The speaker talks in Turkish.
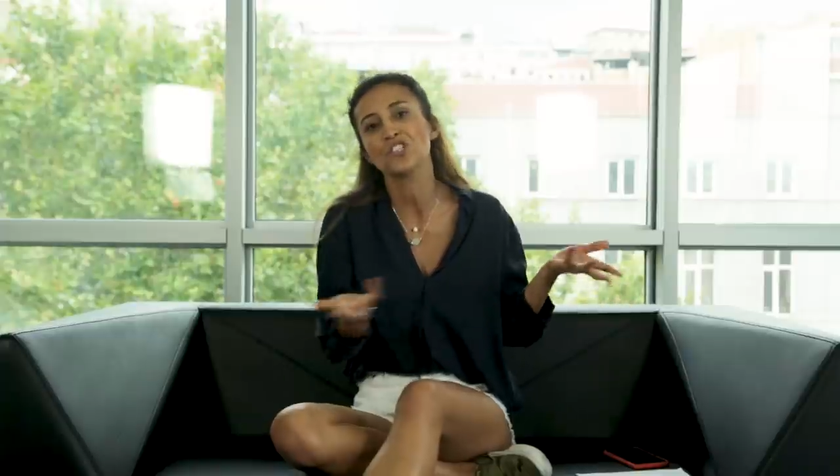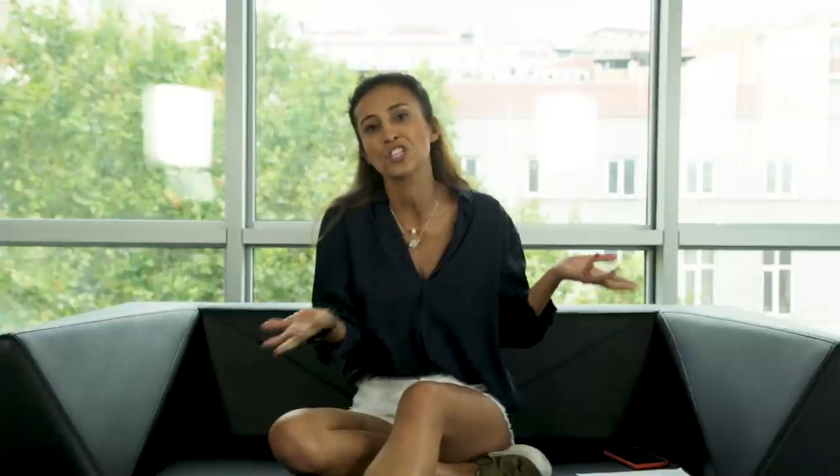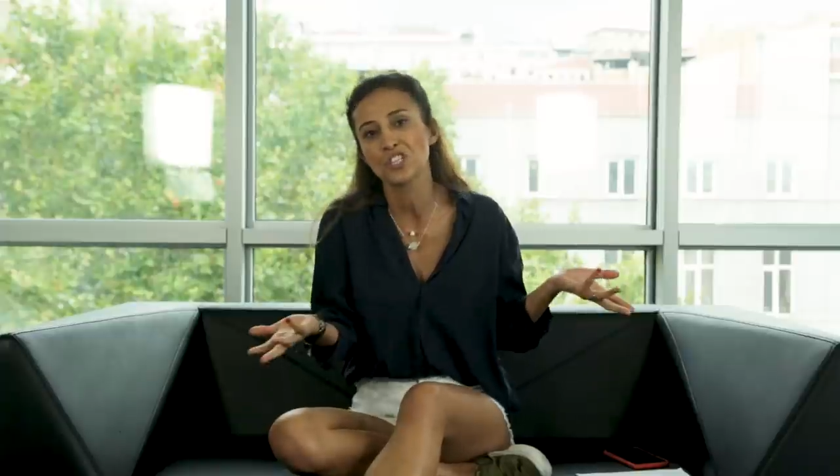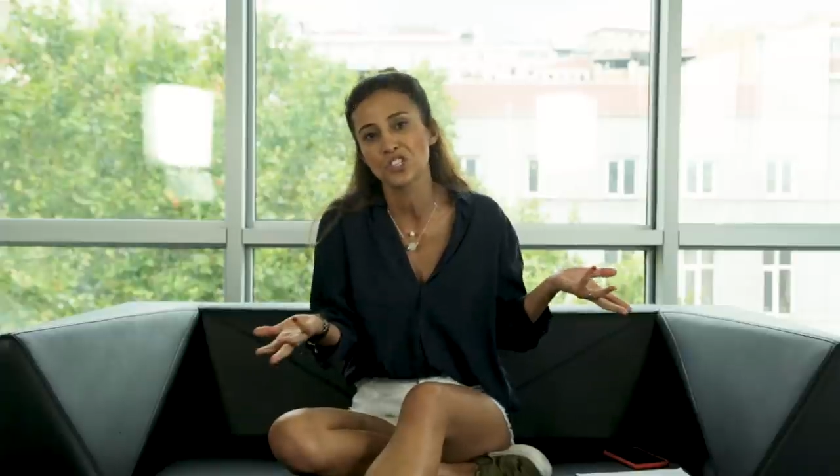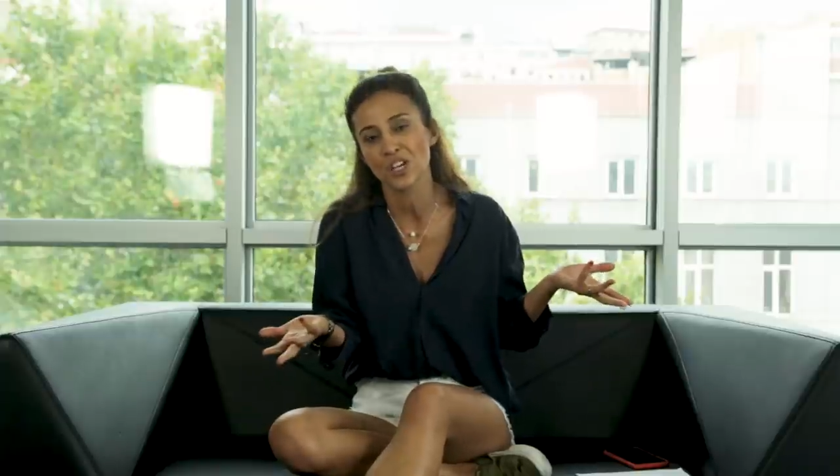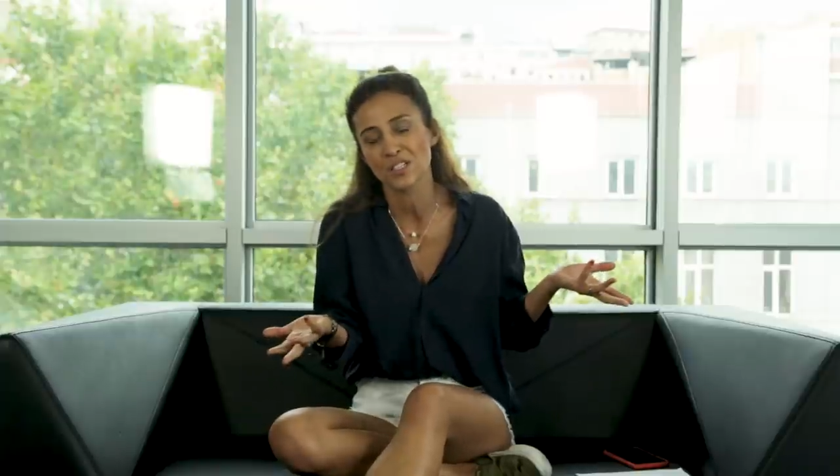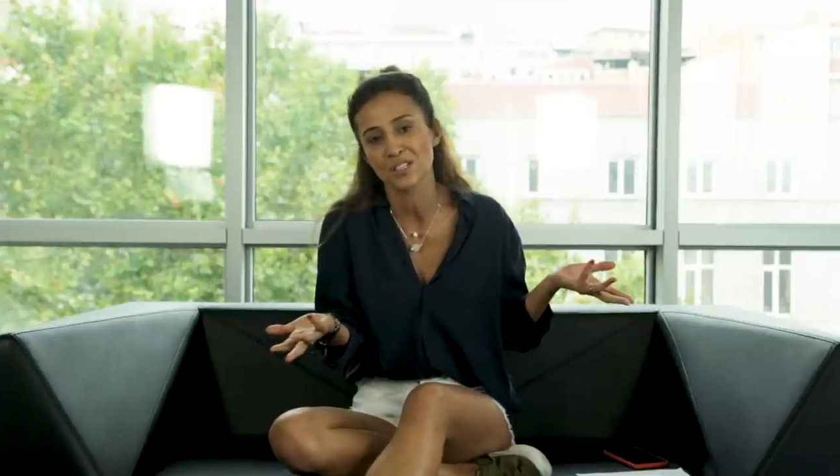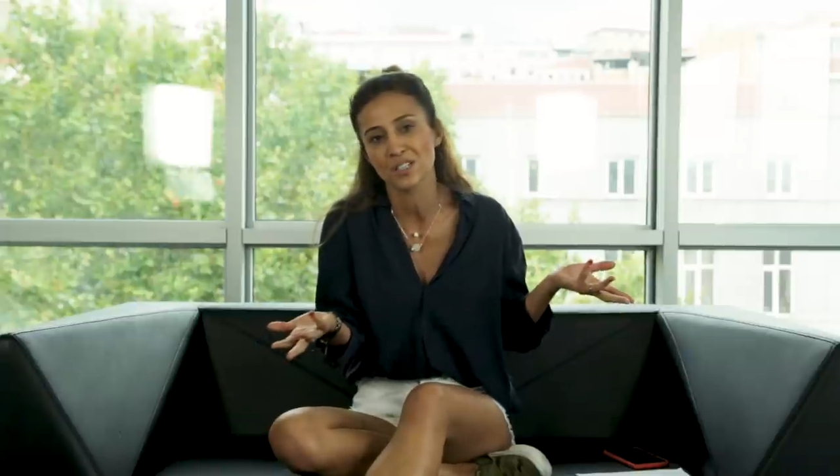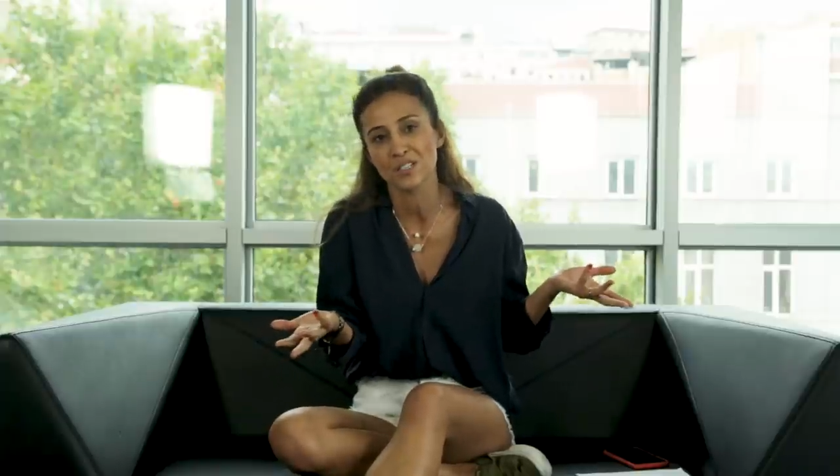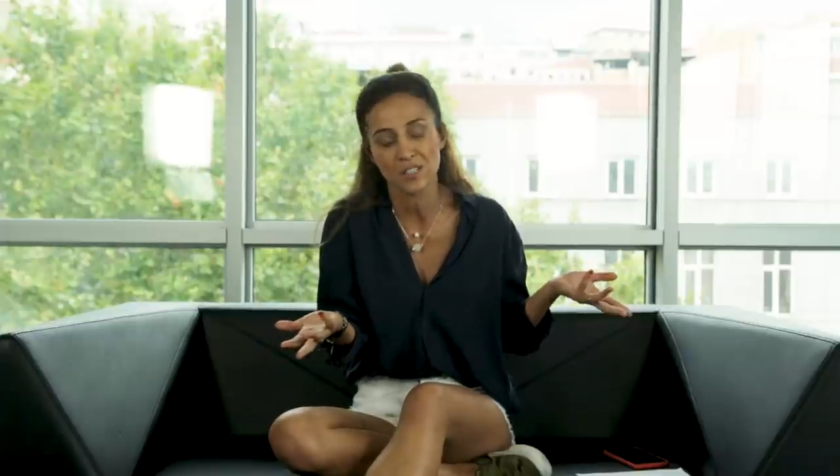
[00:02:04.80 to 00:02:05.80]
Çirkin
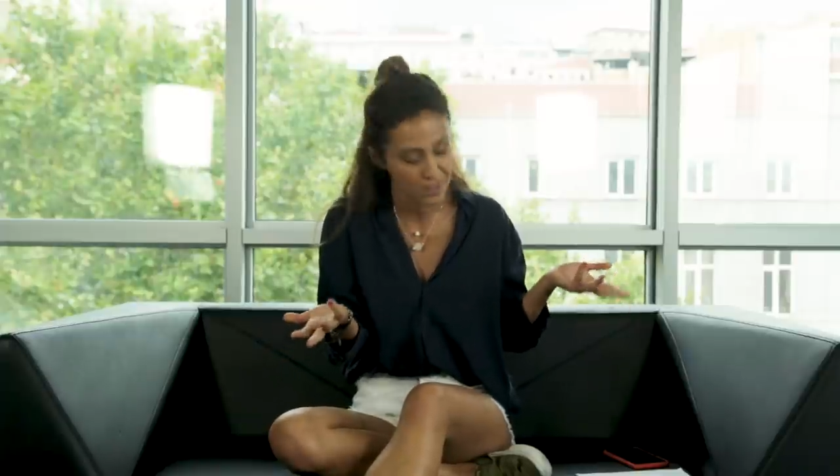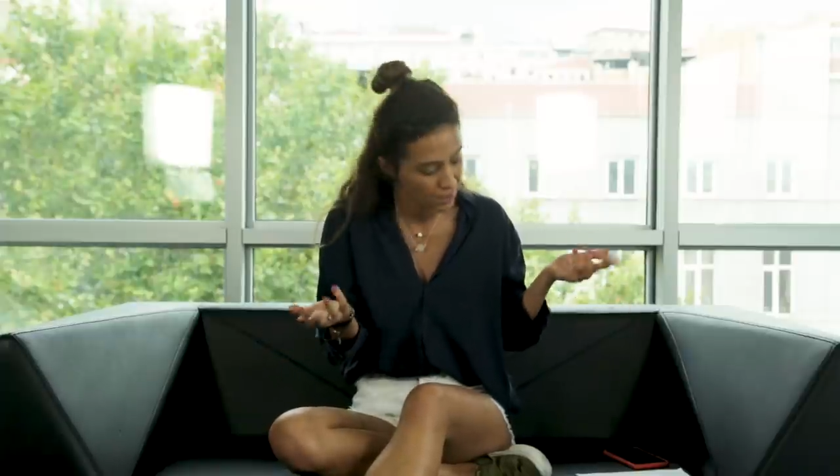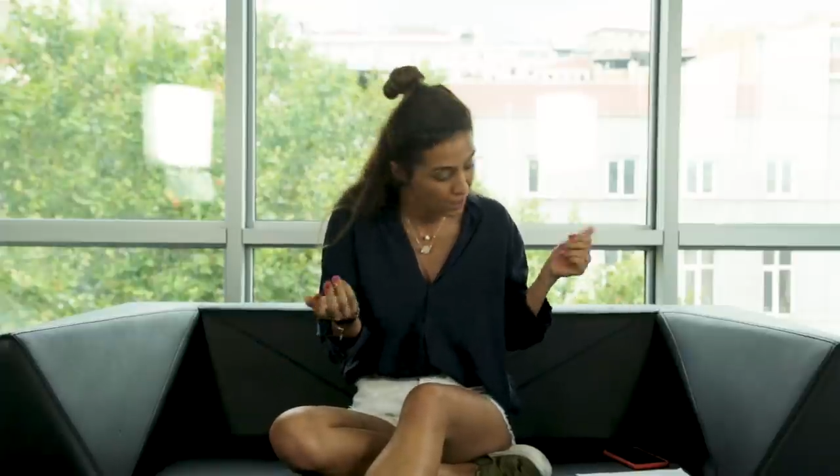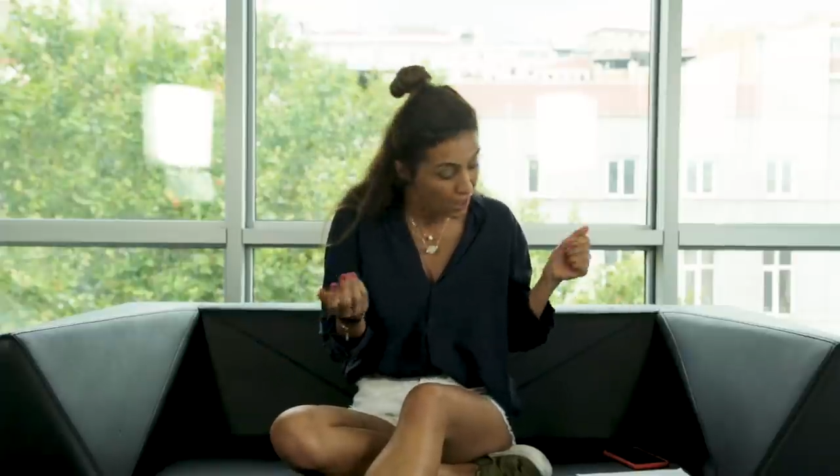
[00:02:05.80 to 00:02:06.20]
şansı desin.